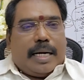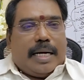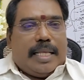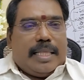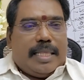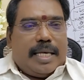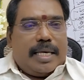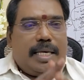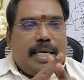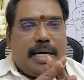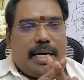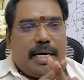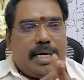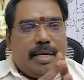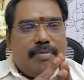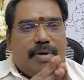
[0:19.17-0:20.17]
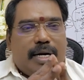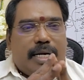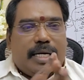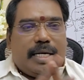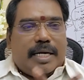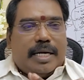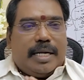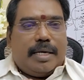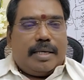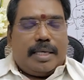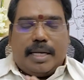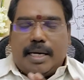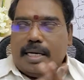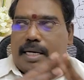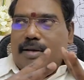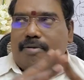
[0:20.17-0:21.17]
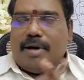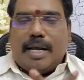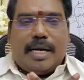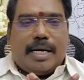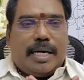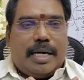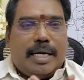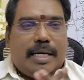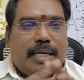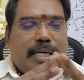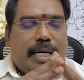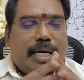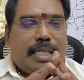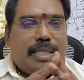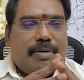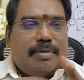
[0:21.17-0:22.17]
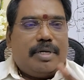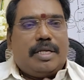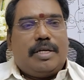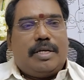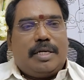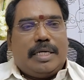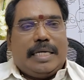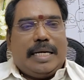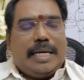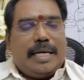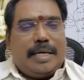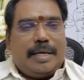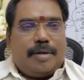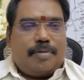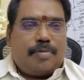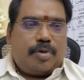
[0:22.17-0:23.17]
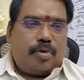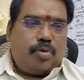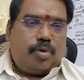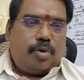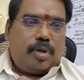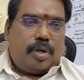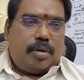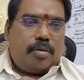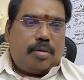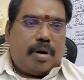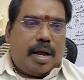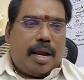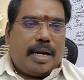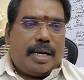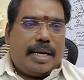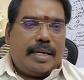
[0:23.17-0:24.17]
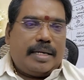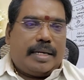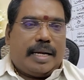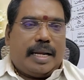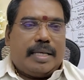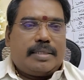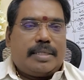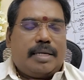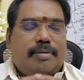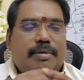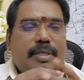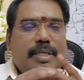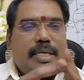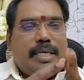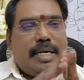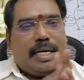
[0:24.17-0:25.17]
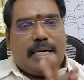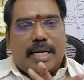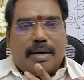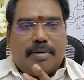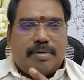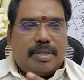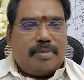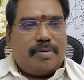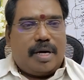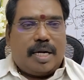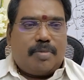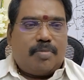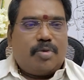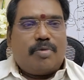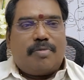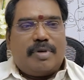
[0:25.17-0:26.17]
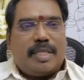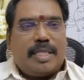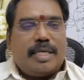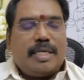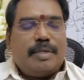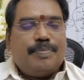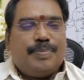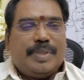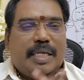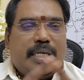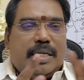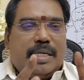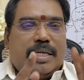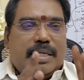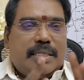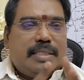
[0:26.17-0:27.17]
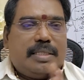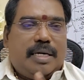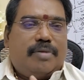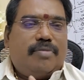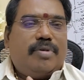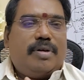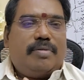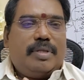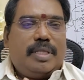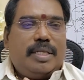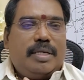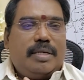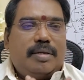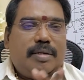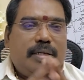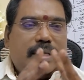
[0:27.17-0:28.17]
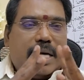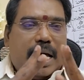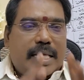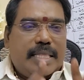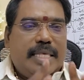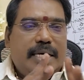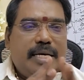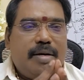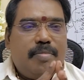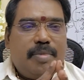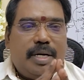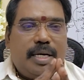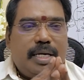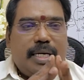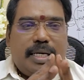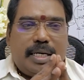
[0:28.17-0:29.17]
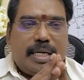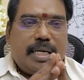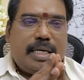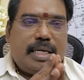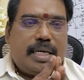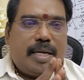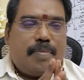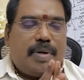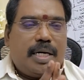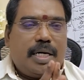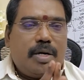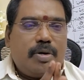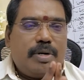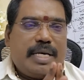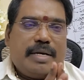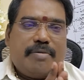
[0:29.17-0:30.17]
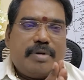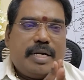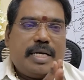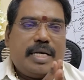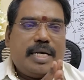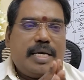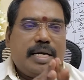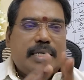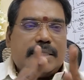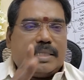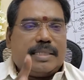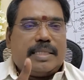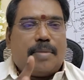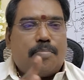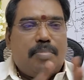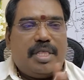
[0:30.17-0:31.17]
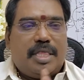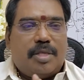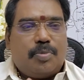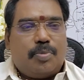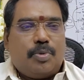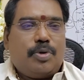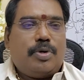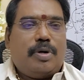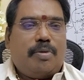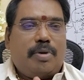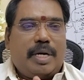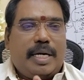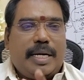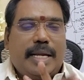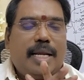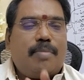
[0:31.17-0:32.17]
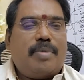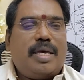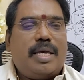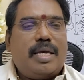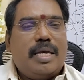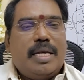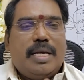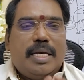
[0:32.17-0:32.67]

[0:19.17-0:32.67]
கடந்த இரண்டு வருடங்கள இரண்டு வாரங்களாக நடந்து கொண்டிருக்கின்ற ஒரு ஆன்லைன் கிளாஸில் வந்து இரண்டாவது வாரமும் வந்து சர்வர் வந்து அதிகமான நபர்களுடைய வருகையால் ஸ்தம்பித்து போன ஒரு நிலைமை